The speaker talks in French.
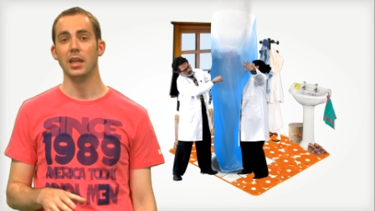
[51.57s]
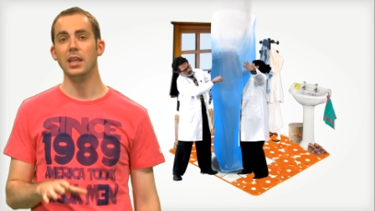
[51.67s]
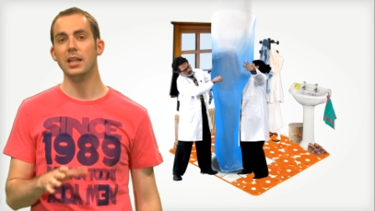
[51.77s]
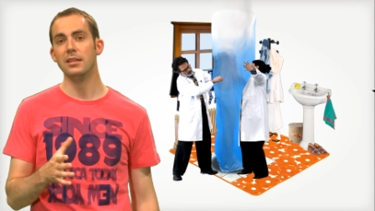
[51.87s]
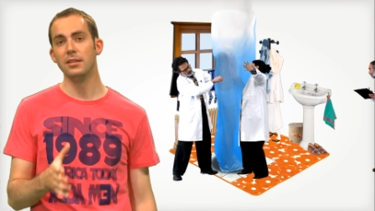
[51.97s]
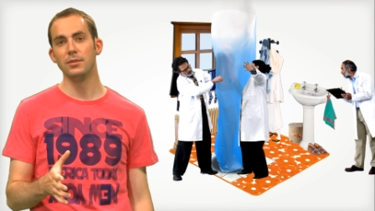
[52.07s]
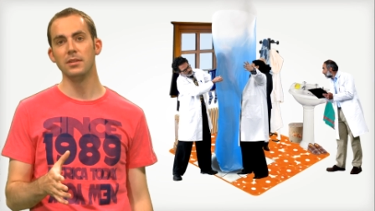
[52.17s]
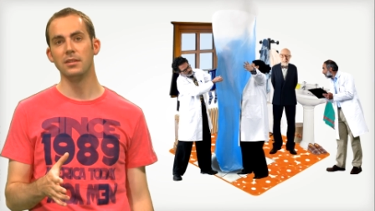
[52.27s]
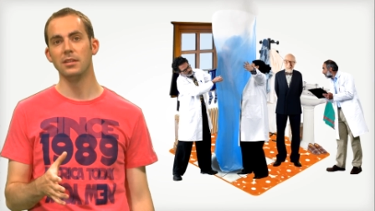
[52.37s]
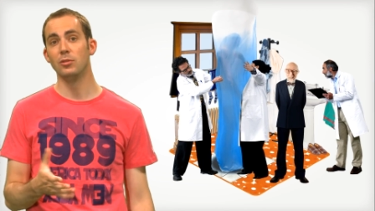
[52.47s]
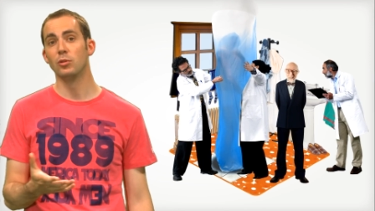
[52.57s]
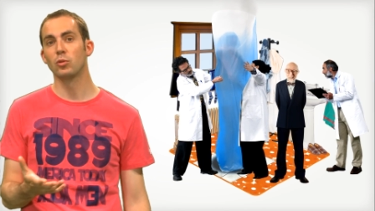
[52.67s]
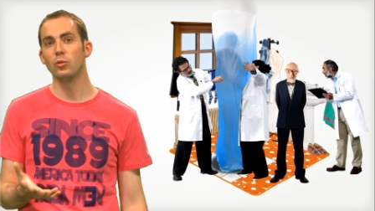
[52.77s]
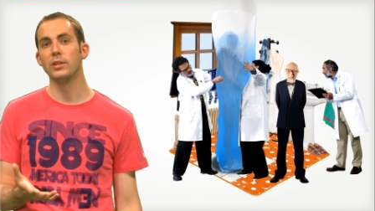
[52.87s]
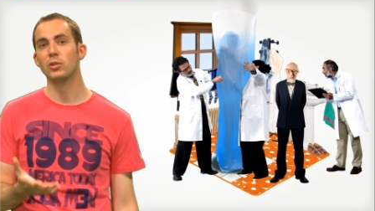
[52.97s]
Et il est difficile de
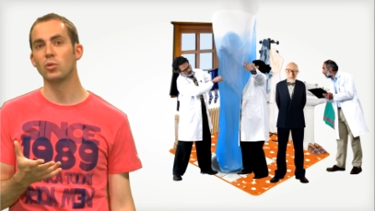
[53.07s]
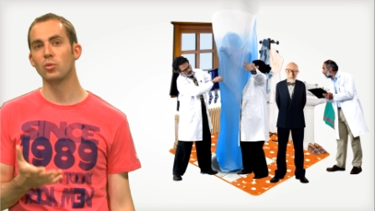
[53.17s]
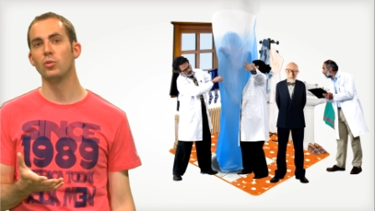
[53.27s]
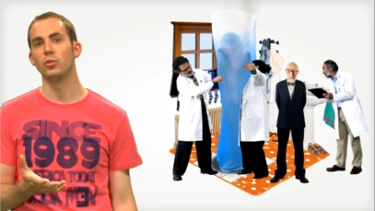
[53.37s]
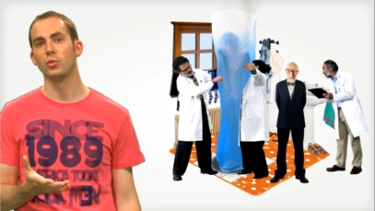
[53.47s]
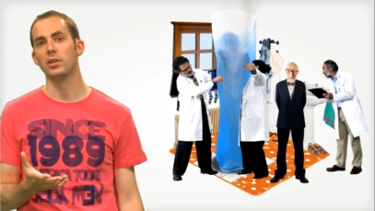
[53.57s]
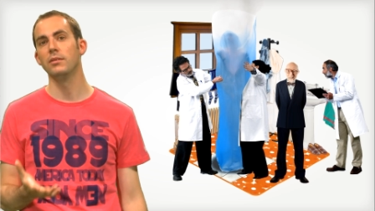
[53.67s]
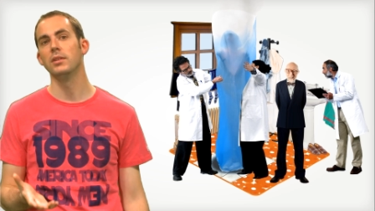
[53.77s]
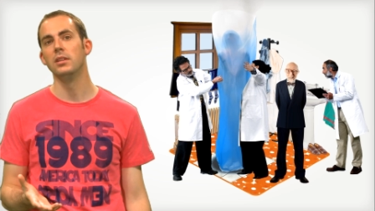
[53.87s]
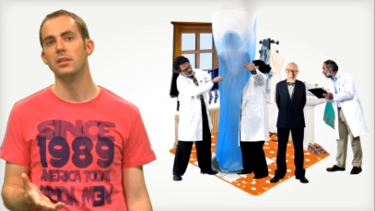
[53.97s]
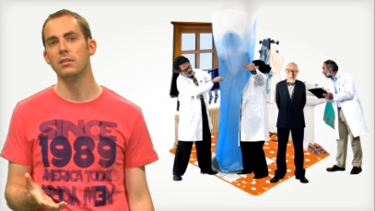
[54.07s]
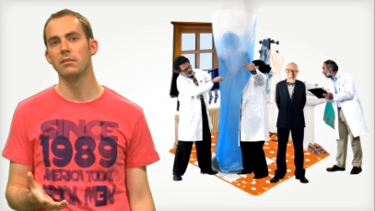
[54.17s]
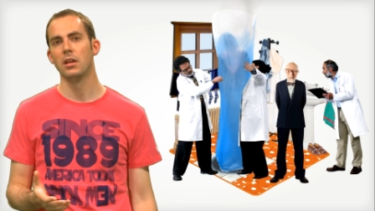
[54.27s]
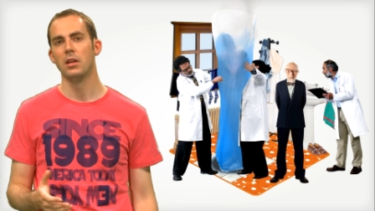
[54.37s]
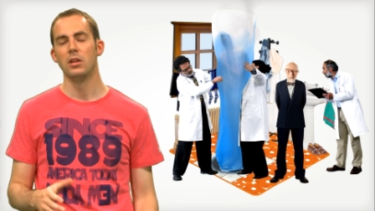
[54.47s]
trouver une conclusion définitive
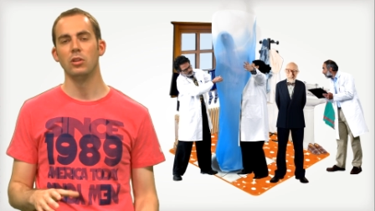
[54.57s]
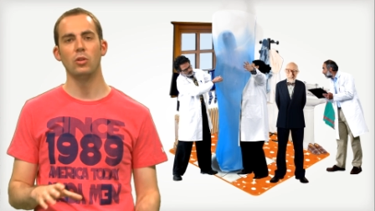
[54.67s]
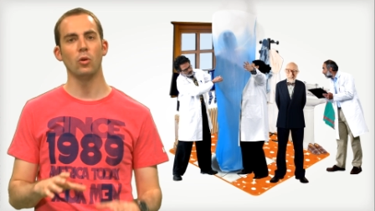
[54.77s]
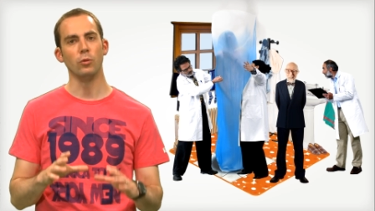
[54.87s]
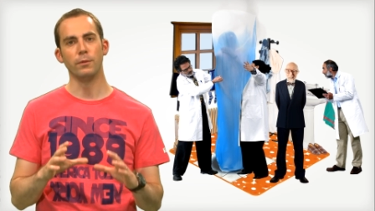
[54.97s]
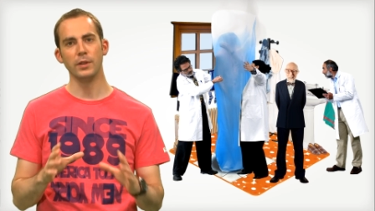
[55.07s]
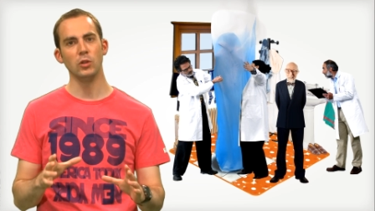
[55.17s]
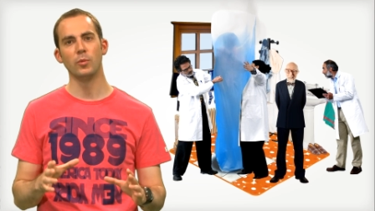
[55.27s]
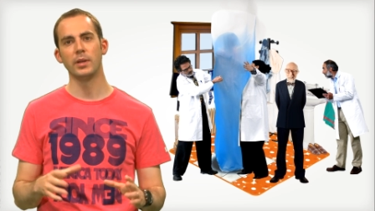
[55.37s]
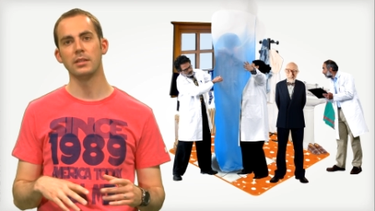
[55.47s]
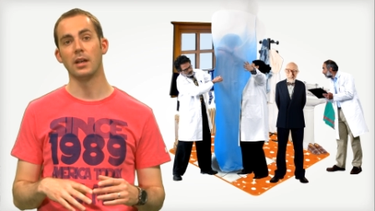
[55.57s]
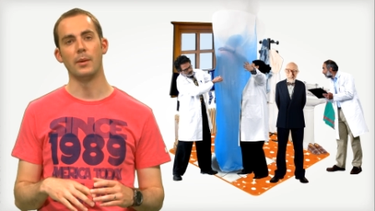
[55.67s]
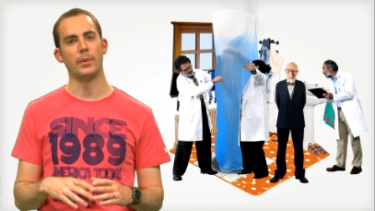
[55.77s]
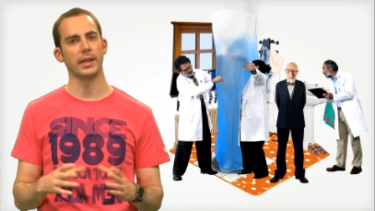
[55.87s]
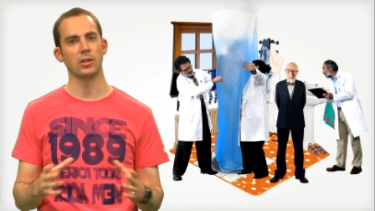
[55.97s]
tant le phénomène
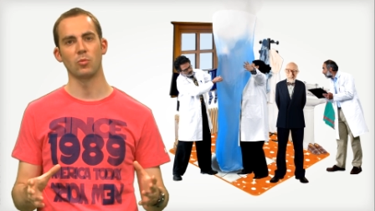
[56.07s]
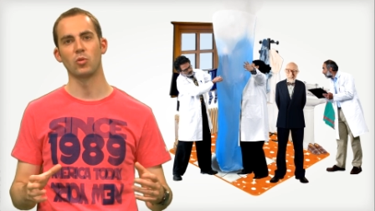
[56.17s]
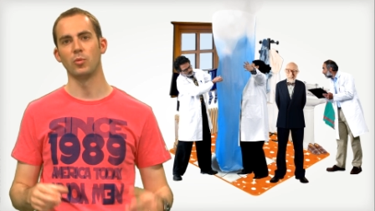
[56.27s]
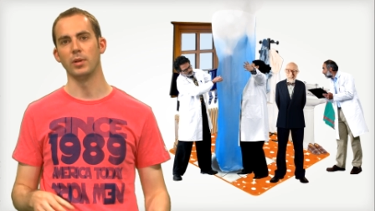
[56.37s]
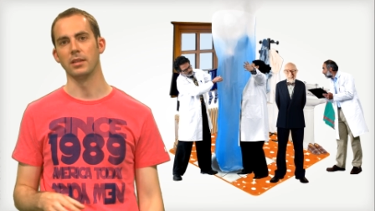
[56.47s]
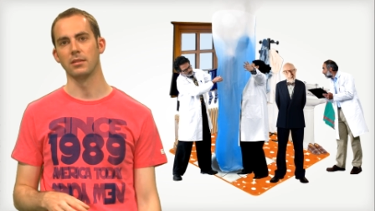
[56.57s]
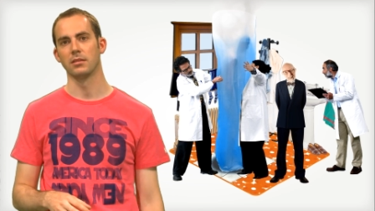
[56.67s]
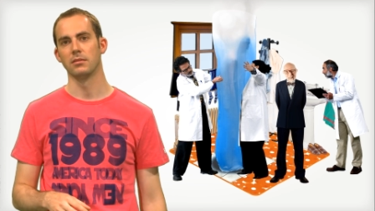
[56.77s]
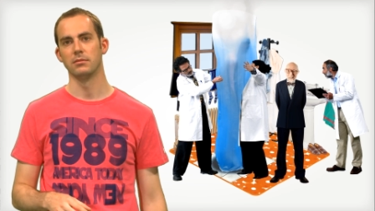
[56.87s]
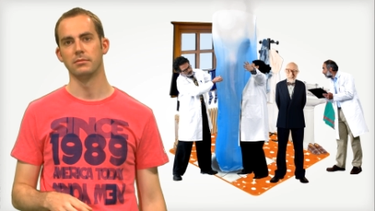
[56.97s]
apparaît comme complexe.